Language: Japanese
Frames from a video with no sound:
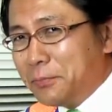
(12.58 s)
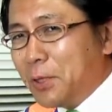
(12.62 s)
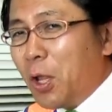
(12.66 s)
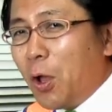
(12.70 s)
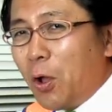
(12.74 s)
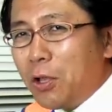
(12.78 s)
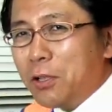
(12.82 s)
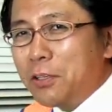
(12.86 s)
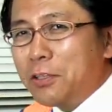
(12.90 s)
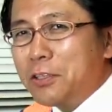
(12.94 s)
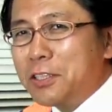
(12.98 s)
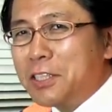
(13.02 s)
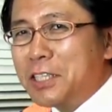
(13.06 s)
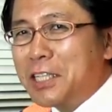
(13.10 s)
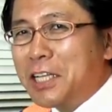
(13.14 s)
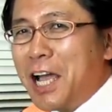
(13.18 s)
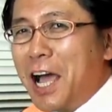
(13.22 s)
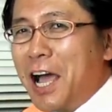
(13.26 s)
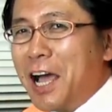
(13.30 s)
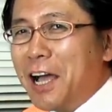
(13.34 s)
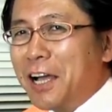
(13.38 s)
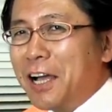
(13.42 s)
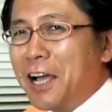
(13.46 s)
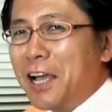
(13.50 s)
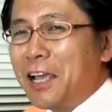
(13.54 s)
の時
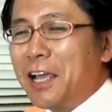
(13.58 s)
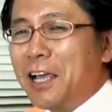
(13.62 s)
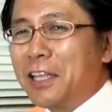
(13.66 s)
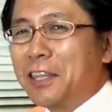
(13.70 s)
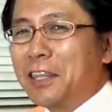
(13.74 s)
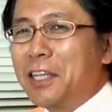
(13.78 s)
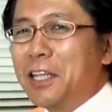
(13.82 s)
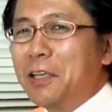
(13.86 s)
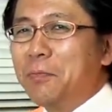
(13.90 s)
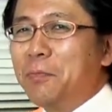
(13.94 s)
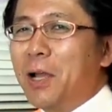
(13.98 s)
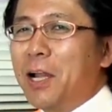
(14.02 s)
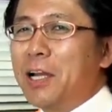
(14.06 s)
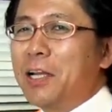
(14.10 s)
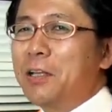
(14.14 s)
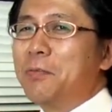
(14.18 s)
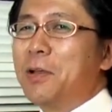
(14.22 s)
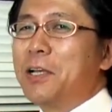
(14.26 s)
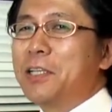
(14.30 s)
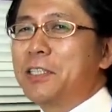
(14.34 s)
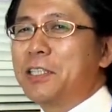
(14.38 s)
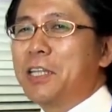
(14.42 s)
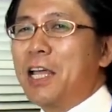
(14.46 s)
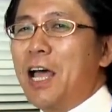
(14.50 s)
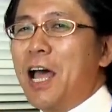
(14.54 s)
間がやってまいり
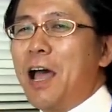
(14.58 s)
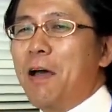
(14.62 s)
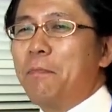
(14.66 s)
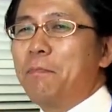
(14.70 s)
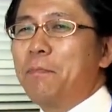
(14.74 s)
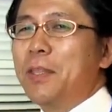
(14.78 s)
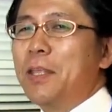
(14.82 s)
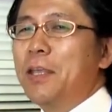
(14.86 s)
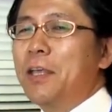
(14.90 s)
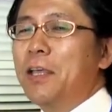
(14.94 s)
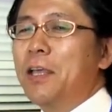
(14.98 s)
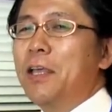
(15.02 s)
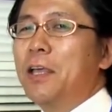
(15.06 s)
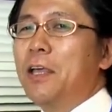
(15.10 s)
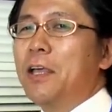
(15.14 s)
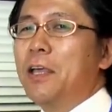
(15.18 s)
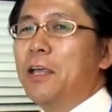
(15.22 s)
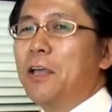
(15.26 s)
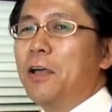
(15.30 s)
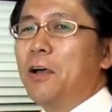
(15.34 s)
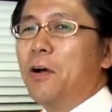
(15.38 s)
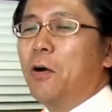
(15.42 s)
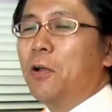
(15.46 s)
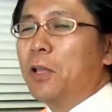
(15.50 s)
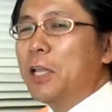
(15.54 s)
ました
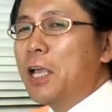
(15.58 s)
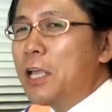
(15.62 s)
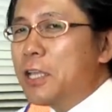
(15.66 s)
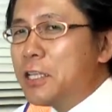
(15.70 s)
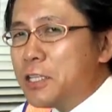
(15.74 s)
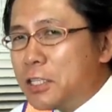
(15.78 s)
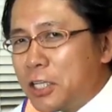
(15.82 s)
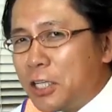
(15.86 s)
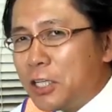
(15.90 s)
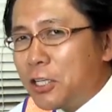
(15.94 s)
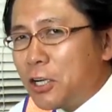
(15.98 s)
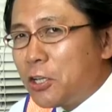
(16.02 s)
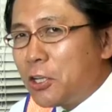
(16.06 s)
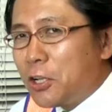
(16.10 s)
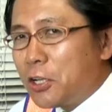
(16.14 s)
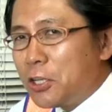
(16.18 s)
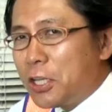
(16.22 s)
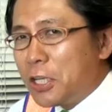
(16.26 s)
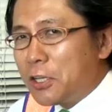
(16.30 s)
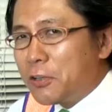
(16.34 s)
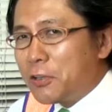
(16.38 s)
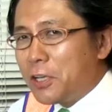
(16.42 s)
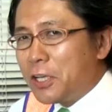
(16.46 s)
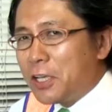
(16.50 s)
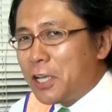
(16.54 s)
オレンジ色の
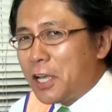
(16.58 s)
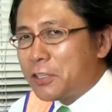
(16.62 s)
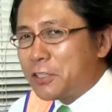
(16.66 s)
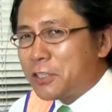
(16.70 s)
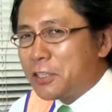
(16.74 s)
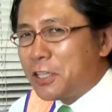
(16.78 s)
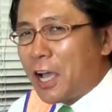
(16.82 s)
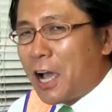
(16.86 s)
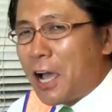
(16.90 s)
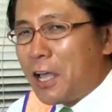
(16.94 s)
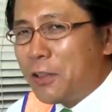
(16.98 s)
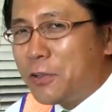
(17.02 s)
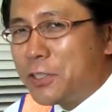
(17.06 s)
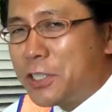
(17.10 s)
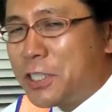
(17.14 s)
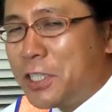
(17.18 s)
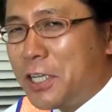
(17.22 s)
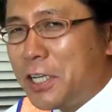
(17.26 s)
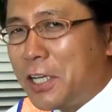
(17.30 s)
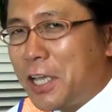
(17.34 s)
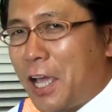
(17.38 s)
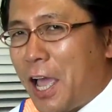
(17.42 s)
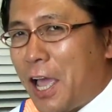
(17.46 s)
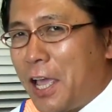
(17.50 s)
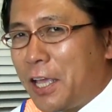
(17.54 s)
憎いやつ長野市
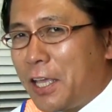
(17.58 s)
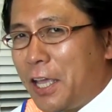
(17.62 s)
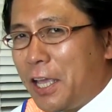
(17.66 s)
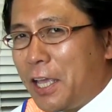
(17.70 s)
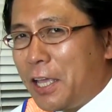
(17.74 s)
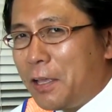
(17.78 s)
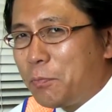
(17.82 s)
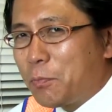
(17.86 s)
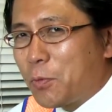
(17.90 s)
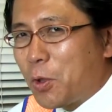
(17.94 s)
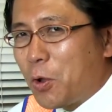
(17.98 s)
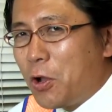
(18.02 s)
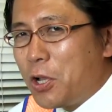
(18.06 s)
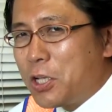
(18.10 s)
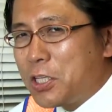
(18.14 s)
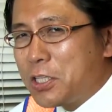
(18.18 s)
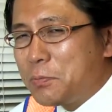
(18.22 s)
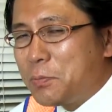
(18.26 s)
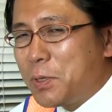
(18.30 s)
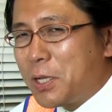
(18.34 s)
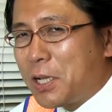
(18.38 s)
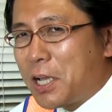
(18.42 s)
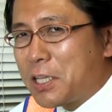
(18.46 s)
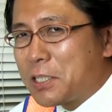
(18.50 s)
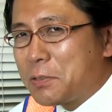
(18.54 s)
議会議員小
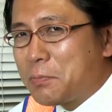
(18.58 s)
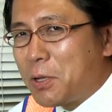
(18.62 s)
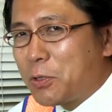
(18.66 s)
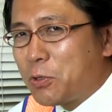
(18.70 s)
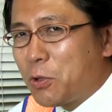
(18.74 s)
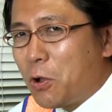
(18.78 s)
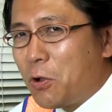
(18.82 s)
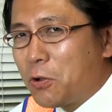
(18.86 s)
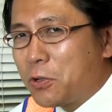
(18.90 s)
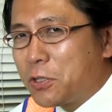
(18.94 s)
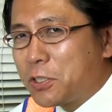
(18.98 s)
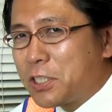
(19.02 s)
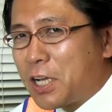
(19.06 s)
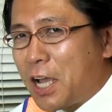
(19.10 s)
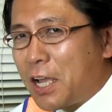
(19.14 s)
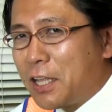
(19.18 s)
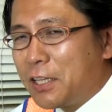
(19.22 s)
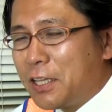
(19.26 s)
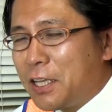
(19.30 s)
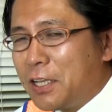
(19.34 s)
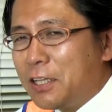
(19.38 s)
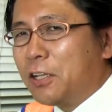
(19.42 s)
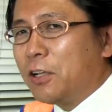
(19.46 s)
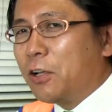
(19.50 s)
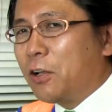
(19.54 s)
泉一馬
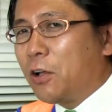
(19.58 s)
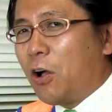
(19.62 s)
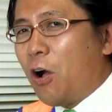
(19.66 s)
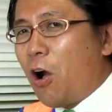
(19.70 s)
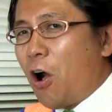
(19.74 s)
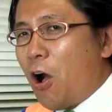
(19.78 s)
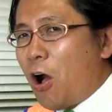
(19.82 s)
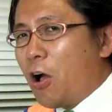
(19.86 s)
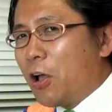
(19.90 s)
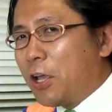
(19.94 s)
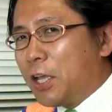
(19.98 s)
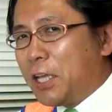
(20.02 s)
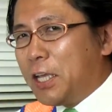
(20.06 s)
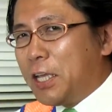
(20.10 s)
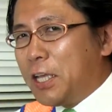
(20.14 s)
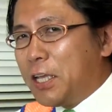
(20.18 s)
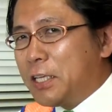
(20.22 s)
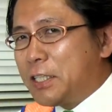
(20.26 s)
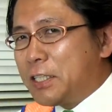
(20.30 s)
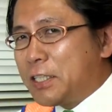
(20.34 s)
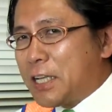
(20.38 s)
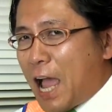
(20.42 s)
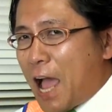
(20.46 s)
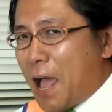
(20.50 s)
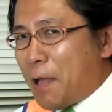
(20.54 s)
トークチャンネル
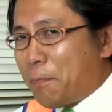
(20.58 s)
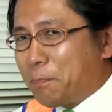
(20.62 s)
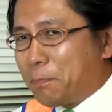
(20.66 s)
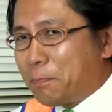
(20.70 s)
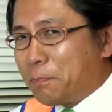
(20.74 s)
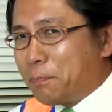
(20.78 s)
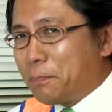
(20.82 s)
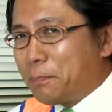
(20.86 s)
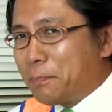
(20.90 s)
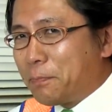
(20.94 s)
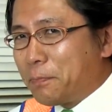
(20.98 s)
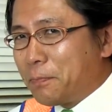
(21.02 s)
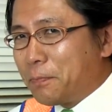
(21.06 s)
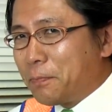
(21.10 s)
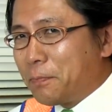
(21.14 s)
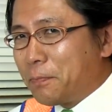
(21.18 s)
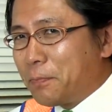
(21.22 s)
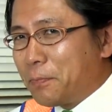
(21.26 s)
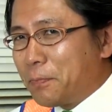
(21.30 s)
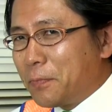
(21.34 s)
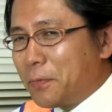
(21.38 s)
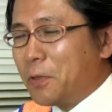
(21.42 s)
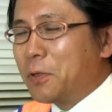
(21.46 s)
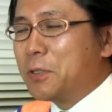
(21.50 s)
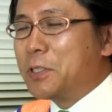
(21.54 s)
恋ちゃん
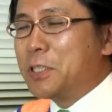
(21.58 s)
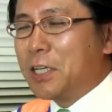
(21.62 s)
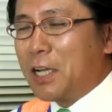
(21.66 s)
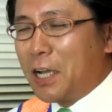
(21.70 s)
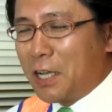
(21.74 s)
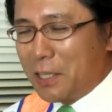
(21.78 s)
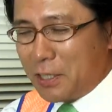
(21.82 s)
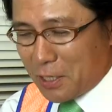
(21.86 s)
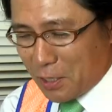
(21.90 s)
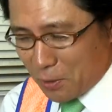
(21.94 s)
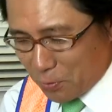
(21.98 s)
の時間